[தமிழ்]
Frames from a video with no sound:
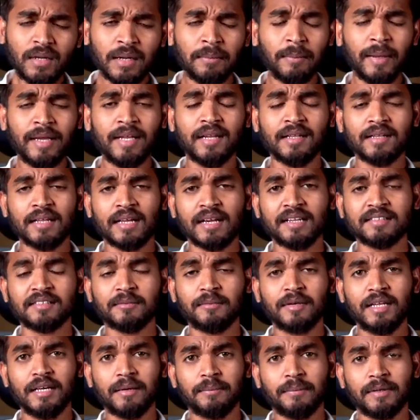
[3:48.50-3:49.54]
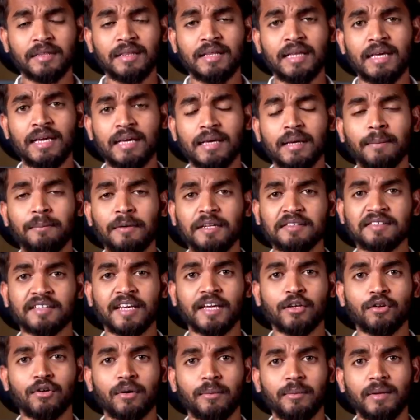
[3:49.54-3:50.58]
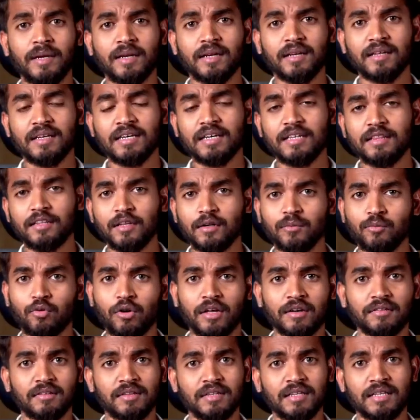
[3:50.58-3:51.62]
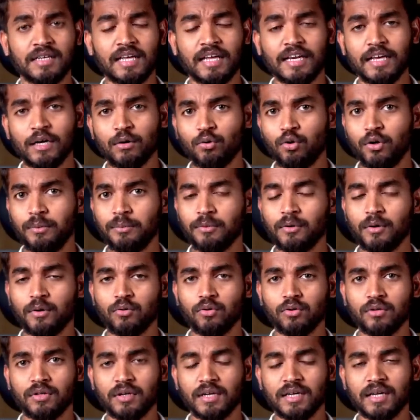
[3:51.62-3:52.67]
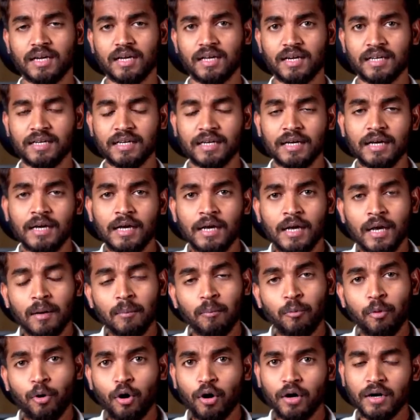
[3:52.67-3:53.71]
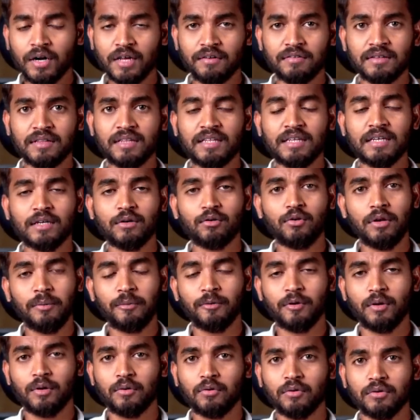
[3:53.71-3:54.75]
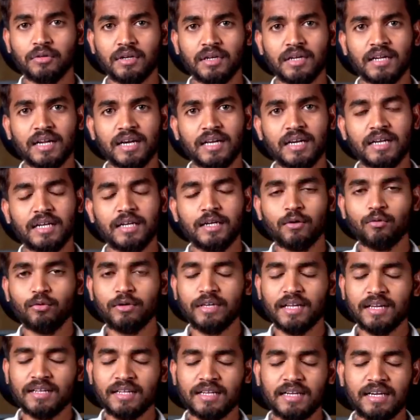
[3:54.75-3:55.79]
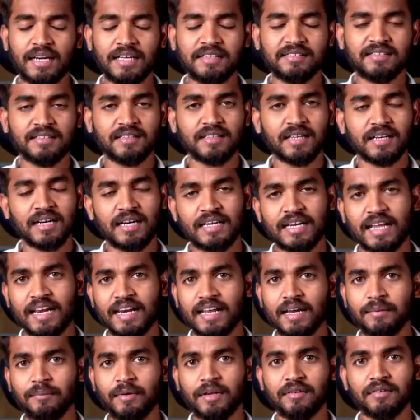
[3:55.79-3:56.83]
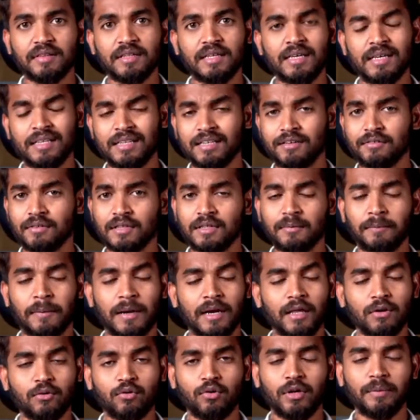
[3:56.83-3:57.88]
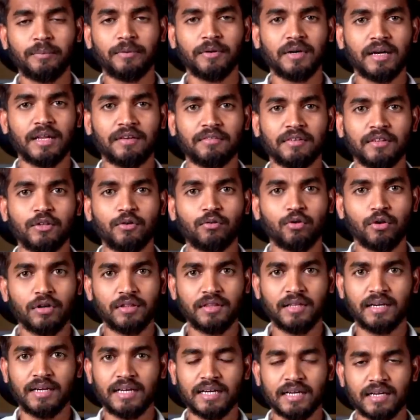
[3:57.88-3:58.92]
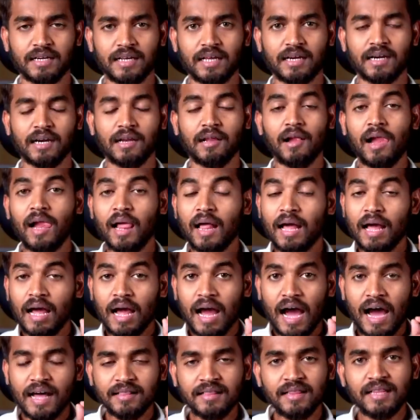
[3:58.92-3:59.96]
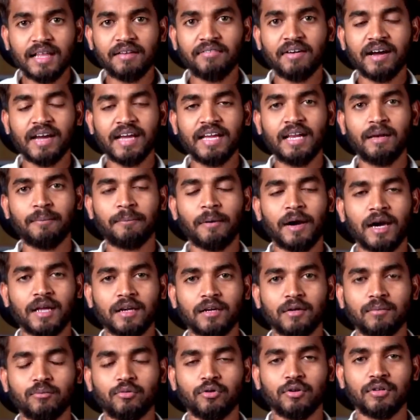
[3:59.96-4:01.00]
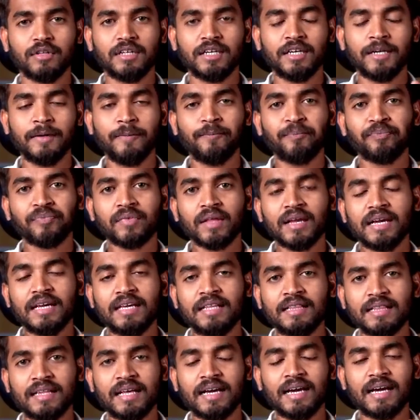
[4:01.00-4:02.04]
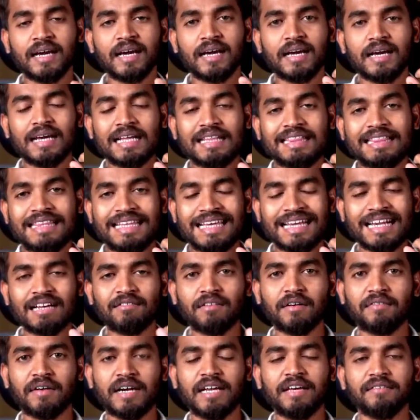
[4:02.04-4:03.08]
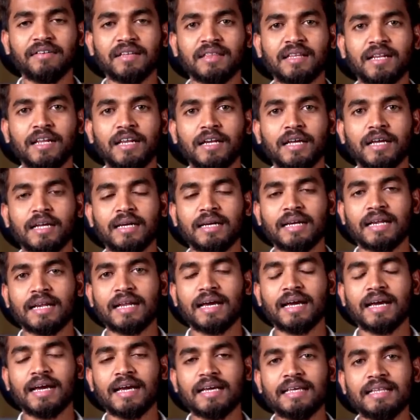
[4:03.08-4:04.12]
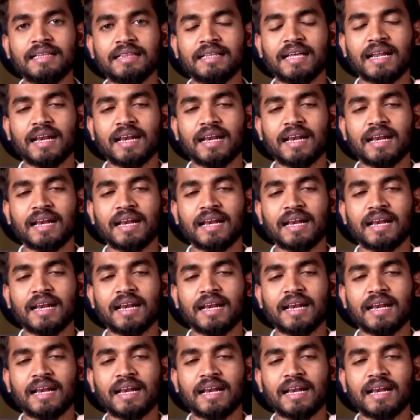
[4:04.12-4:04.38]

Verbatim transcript: மெயினாக அந்த ரசமணியை பற்றி எப்படி செய்யணும் அப்படின்றதுக்கு திருமூலர் வந்து நிறைய குறிப்புகள் கொடுத்துருக்கிறாரு போகர் வந்து குறிப்புகள் கொடுத்துருக்கிறாரு இன்னும் உயர்ந்த நிலை சித்தர்கள் நிறைய பேர் வந்து இதுக்கு வந்து பல குறிப்புகளை வந்து கொடுத்திருக்கின்றார்கள் அந்த வகையில் பார்க்கும்போது இந்த திரவ வடிவத்தில் இருக்கின்ற இந்த